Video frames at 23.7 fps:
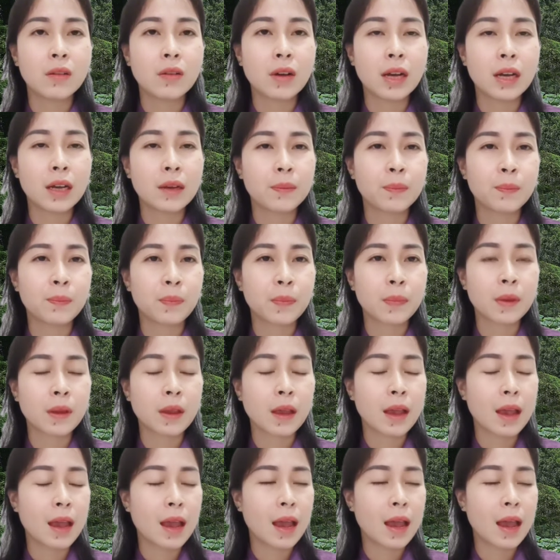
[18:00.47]
à,
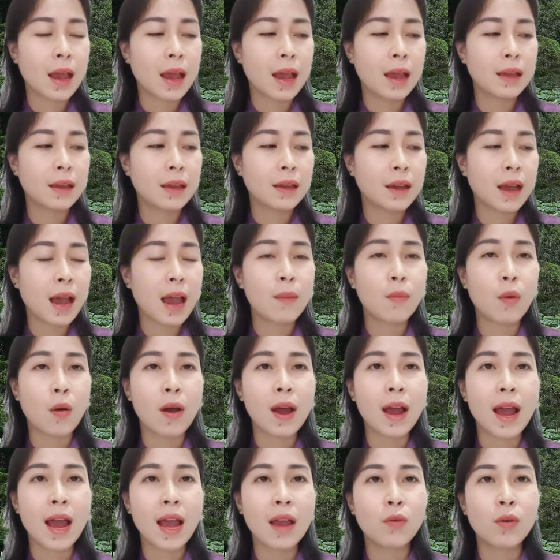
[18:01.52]
ai ai bỏ
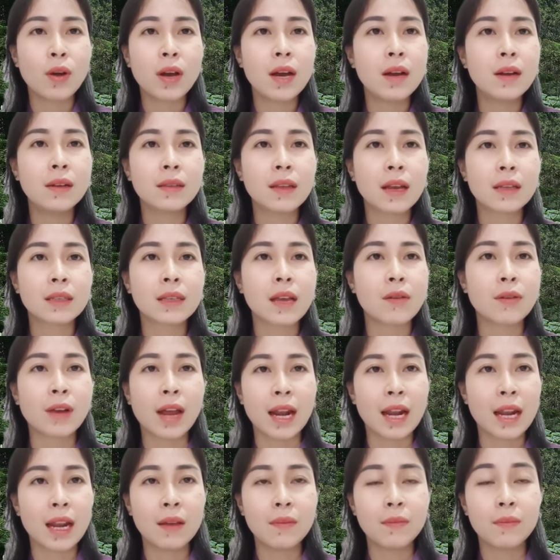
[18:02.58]
ai quá khứ ta sao
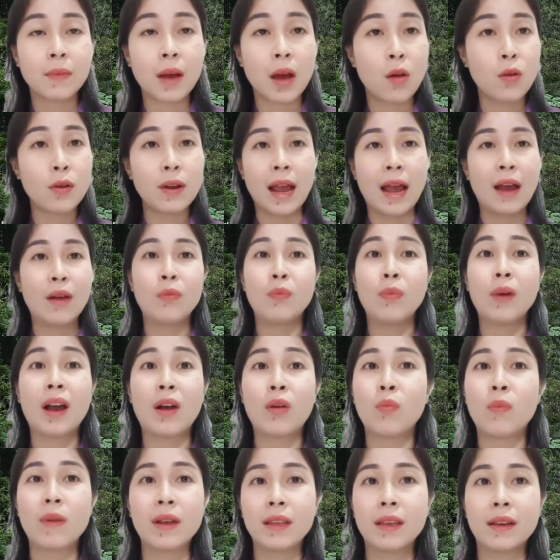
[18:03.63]
gạnh lắm mà hỏi đạo
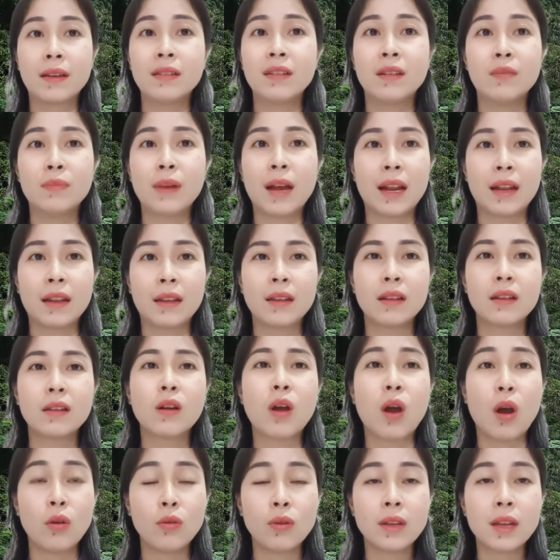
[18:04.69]
câu ba chữ không gạnh
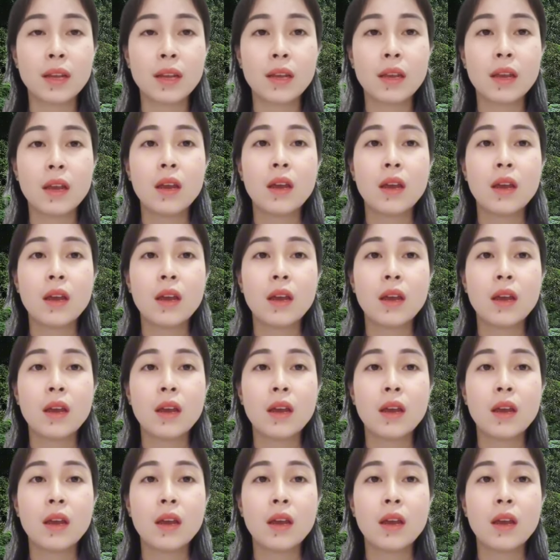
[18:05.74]
ngộ vậy đó